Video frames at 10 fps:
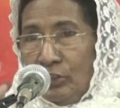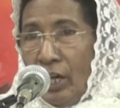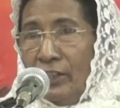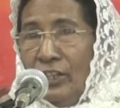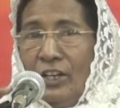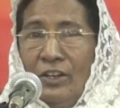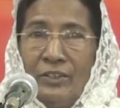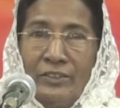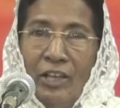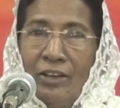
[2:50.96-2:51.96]
ధన్యులు
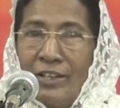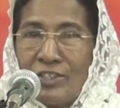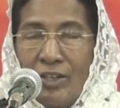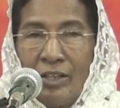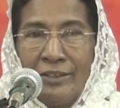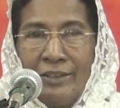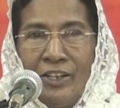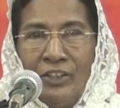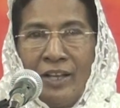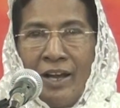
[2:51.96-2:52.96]
దేవునికి స్తోత్రం
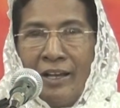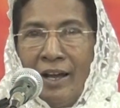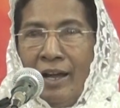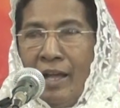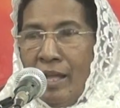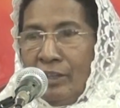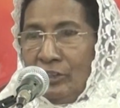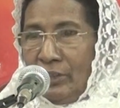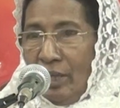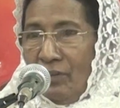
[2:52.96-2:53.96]
కలిగిన గాక
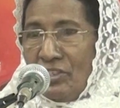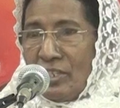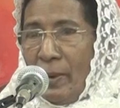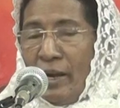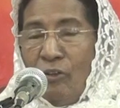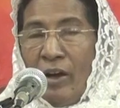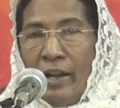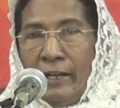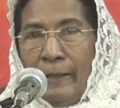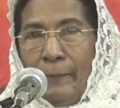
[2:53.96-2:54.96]
దీవించబడిన
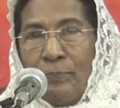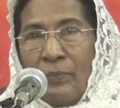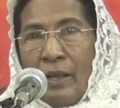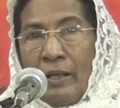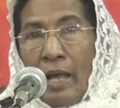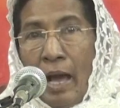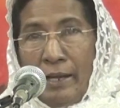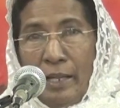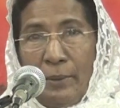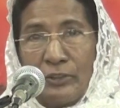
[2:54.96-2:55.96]
వారని నా
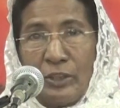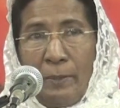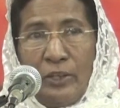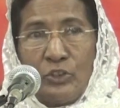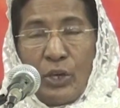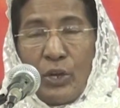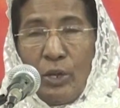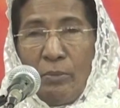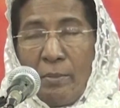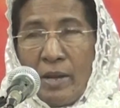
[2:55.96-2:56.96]
నిమిత్తమై
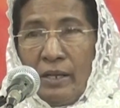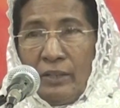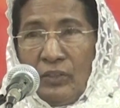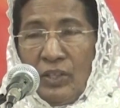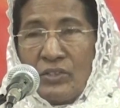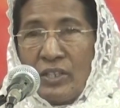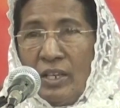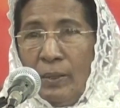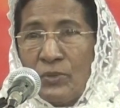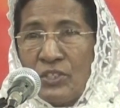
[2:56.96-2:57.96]
జనులు మిమ్మల్ని నిందించి
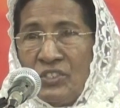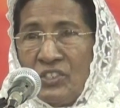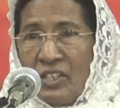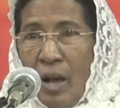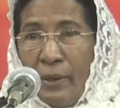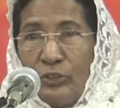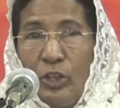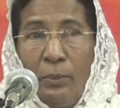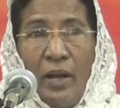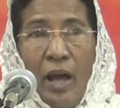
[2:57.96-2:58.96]
హింసించి
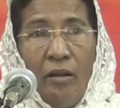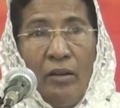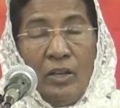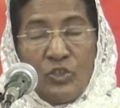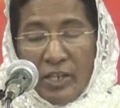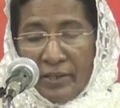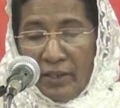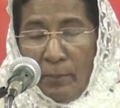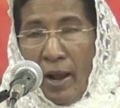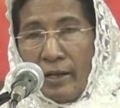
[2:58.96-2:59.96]
అబద్ధముగా
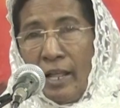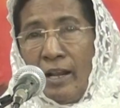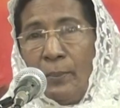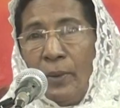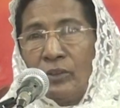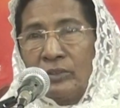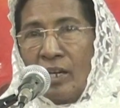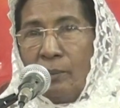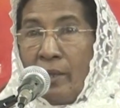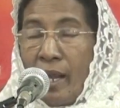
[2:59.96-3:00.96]
చెడ్డ మాటలల్లా
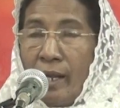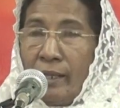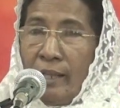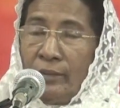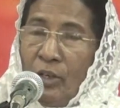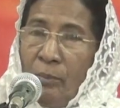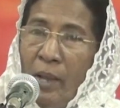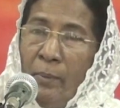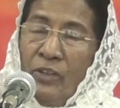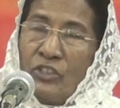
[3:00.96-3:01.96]
పలుకుతారు మీరు ఎక్కడికే ఉన్నారో
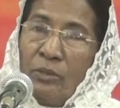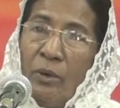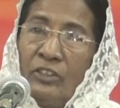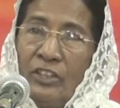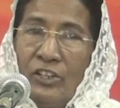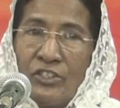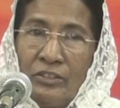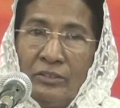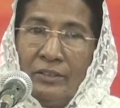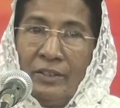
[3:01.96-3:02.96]
బైబిల్ ఇచ్చుకుని మాకు
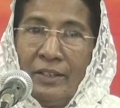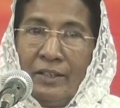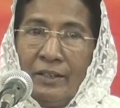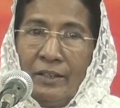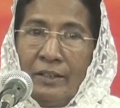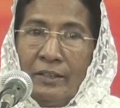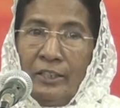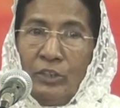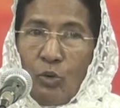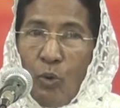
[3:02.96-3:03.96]
తెలుసు
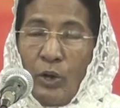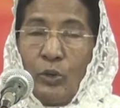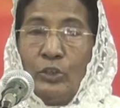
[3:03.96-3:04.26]
ఇది ఒక వంక